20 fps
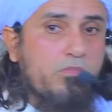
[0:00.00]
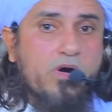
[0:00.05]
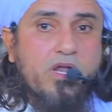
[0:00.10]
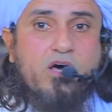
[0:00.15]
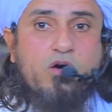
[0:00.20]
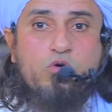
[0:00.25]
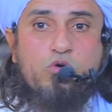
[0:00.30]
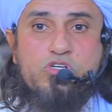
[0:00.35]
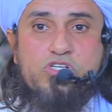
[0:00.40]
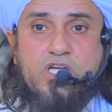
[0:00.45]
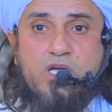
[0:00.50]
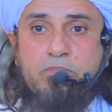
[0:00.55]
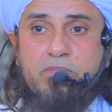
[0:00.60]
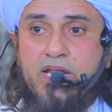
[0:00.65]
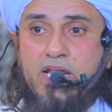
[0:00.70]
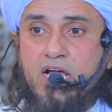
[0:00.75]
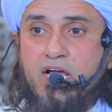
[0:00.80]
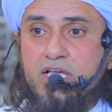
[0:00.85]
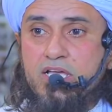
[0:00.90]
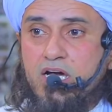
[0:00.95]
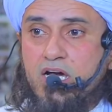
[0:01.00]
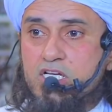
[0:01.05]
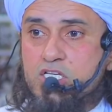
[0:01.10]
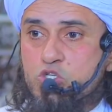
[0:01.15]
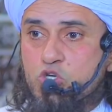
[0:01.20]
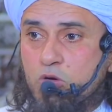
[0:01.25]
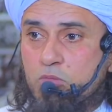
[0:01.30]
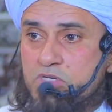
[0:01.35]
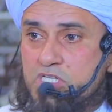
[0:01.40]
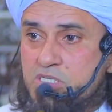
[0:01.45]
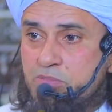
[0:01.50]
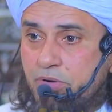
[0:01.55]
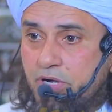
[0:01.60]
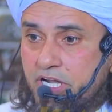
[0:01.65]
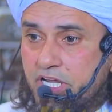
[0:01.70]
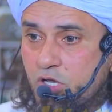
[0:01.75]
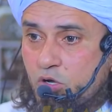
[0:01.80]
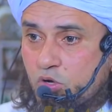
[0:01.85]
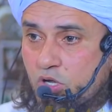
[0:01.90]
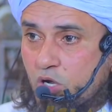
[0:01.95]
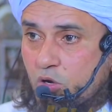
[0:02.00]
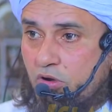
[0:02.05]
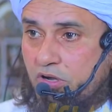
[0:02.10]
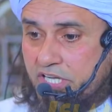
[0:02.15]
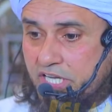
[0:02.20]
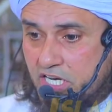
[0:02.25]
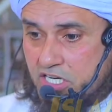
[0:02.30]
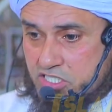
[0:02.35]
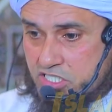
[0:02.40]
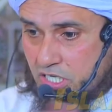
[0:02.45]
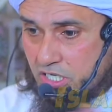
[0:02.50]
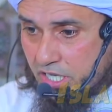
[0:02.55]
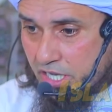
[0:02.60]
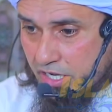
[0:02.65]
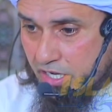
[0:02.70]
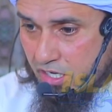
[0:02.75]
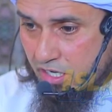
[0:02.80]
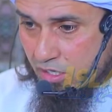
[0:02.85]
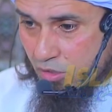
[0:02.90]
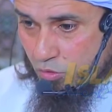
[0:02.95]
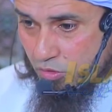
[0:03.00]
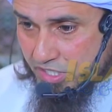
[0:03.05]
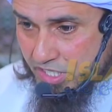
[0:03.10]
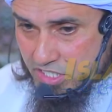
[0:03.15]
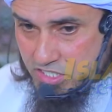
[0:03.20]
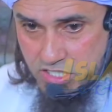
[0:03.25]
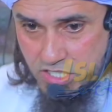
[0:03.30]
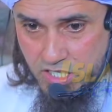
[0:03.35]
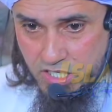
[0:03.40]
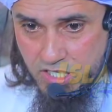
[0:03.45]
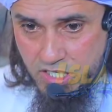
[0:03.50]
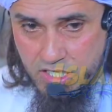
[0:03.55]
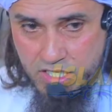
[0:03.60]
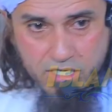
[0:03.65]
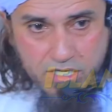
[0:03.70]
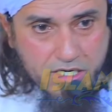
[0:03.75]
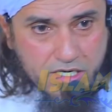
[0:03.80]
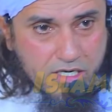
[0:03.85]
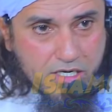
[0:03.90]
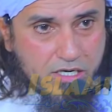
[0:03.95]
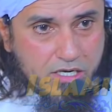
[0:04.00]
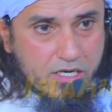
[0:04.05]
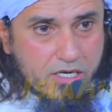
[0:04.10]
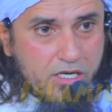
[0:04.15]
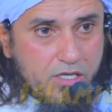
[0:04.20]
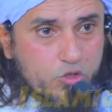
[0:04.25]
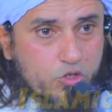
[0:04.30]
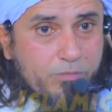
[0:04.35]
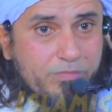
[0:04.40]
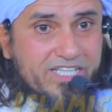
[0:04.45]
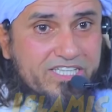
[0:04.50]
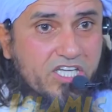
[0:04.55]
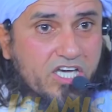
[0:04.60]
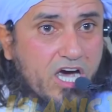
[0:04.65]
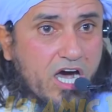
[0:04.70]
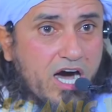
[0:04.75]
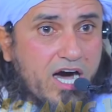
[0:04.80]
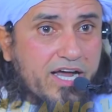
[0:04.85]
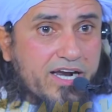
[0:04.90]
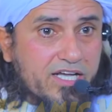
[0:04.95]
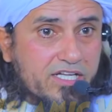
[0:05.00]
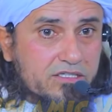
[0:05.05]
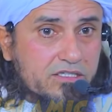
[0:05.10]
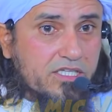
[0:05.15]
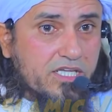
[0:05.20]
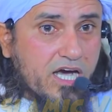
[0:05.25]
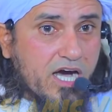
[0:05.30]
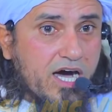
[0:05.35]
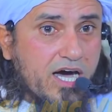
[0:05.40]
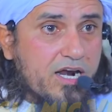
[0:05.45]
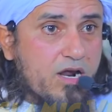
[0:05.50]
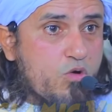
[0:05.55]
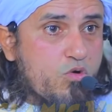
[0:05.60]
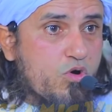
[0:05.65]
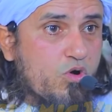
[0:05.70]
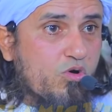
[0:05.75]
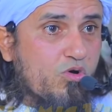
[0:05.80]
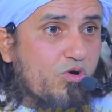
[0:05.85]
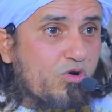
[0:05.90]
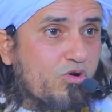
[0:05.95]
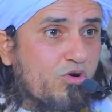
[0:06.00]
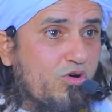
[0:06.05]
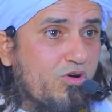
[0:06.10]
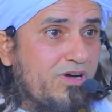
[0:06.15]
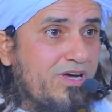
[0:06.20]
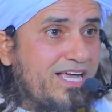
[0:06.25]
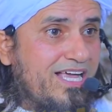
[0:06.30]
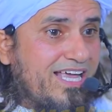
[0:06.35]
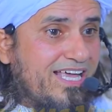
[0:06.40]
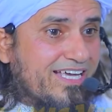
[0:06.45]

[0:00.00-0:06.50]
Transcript: बड़ा खुश है मैंने कहा यार 24 बेटियों की कोई टेंशन कह रहे नहीं कोई टेंशन नहीं है तो मैं दिखा रहा दिखा रहा हूं लोगों को